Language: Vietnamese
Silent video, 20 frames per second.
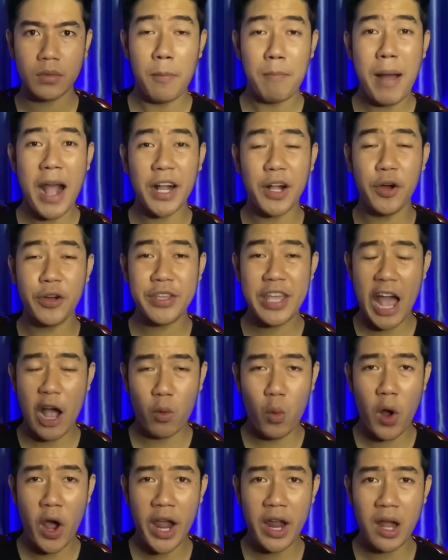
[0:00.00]
Mà người nhà
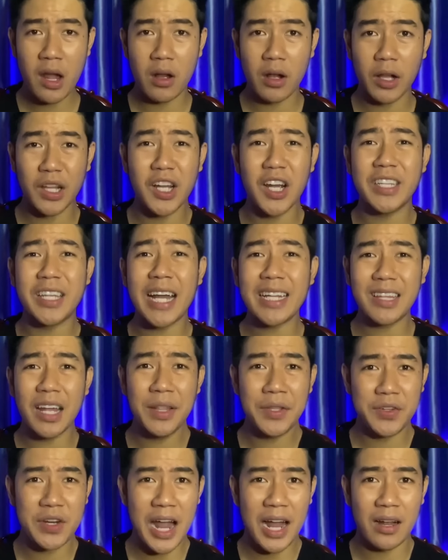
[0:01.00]
quê á, người ta
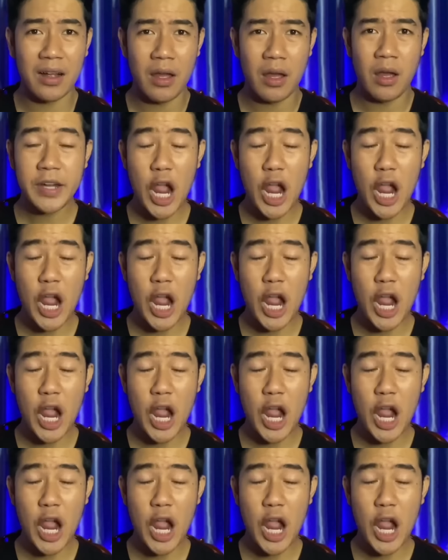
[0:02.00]
tin rằng